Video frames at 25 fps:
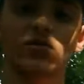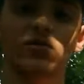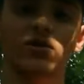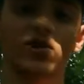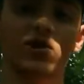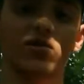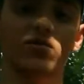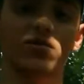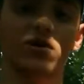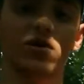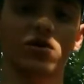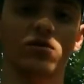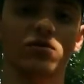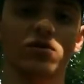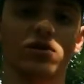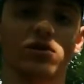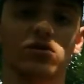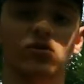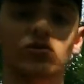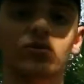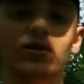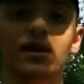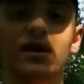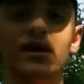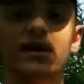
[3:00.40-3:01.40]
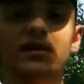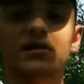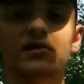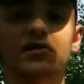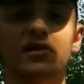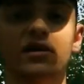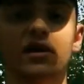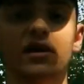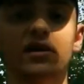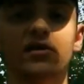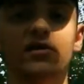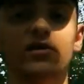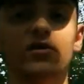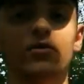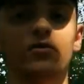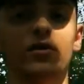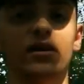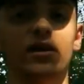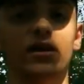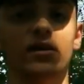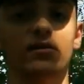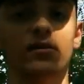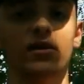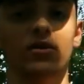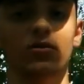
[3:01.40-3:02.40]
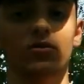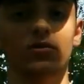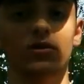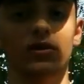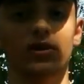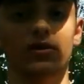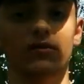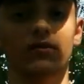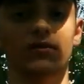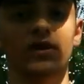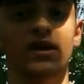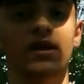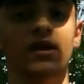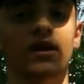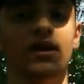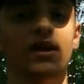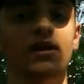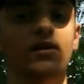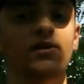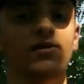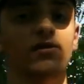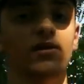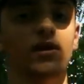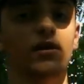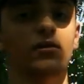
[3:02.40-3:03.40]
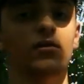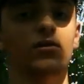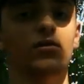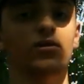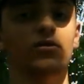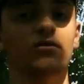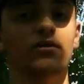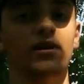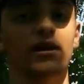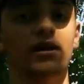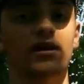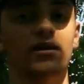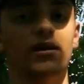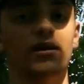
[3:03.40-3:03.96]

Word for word: vero e proprio dura all'incirca 50 minuti e in seguito avviene la